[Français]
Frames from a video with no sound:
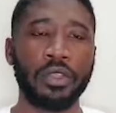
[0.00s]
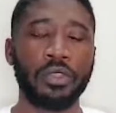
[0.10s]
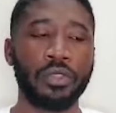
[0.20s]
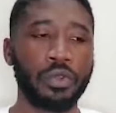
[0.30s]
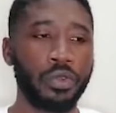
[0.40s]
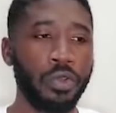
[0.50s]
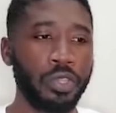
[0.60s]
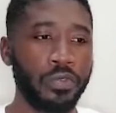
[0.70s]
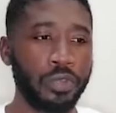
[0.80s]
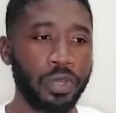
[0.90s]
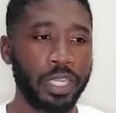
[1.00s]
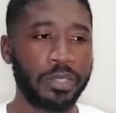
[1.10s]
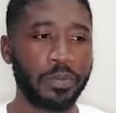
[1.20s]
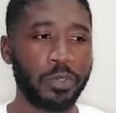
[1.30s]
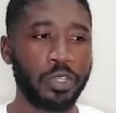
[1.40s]
Donc, au niveau de
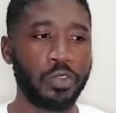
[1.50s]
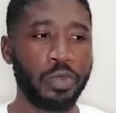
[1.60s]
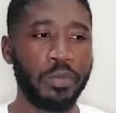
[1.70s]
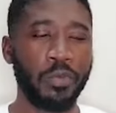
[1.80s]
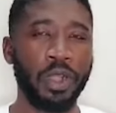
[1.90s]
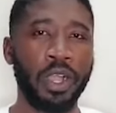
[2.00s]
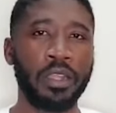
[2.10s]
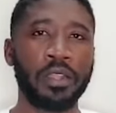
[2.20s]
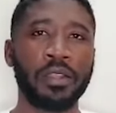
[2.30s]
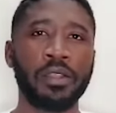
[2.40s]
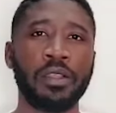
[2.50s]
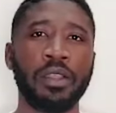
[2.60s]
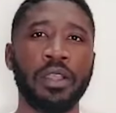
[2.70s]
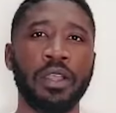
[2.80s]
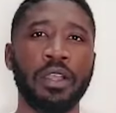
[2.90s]
l'exposé du mémoire,
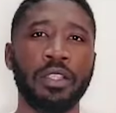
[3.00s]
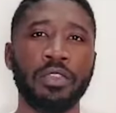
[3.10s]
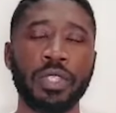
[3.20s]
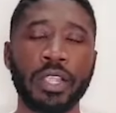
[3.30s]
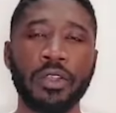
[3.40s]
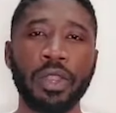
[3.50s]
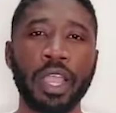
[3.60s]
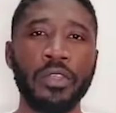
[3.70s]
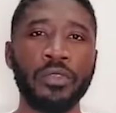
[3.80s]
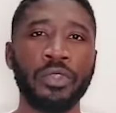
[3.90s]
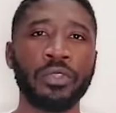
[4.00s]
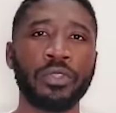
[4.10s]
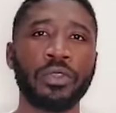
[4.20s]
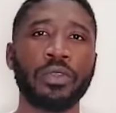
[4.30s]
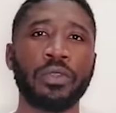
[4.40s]
d'une école à une
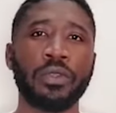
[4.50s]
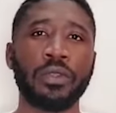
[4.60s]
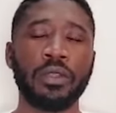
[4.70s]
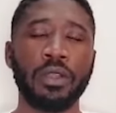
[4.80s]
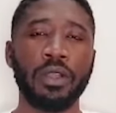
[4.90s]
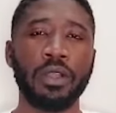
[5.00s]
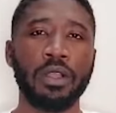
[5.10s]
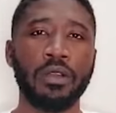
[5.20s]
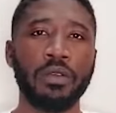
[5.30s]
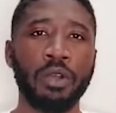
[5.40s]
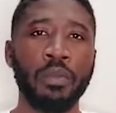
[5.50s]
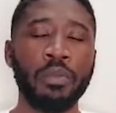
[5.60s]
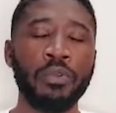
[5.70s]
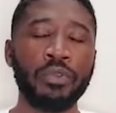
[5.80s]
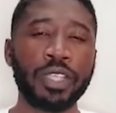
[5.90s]
autre, euh, on
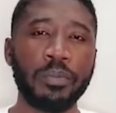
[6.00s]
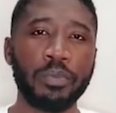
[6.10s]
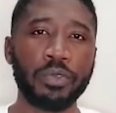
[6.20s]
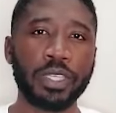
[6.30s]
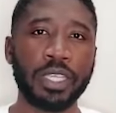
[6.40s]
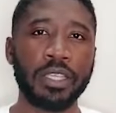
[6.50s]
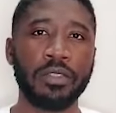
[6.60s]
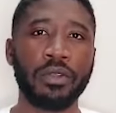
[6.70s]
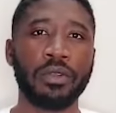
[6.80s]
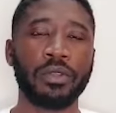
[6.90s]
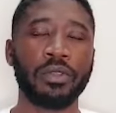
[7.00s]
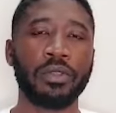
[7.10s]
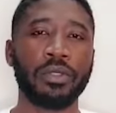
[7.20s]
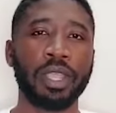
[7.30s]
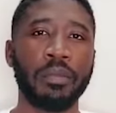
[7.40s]
peut vous imposer donc
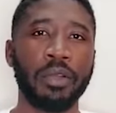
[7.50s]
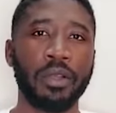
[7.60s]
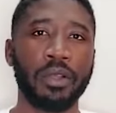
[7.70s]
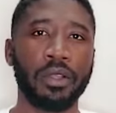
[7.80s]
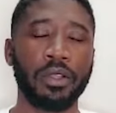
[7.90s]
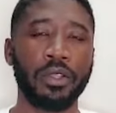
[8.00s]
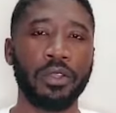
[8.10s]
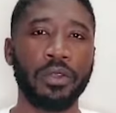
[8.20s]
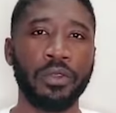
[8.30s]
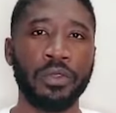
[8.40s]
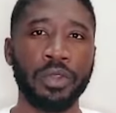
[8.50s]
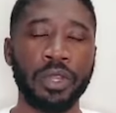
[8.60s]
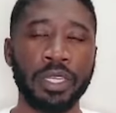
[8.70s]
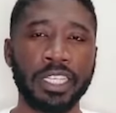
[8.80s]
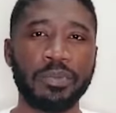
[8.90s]
euh, d'abord euh,
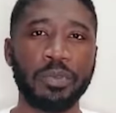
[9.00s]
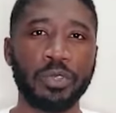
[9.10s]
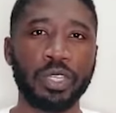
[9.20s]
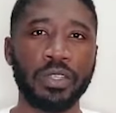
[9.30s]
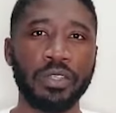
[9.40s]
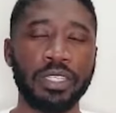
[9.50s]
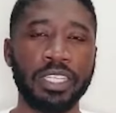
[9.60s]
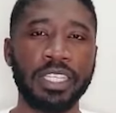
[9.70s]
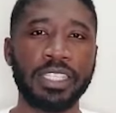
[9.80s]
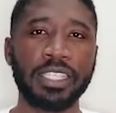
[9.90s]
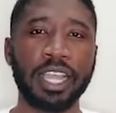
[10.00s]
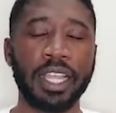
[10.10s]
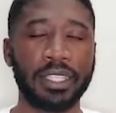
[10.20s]
un exposé de 10 à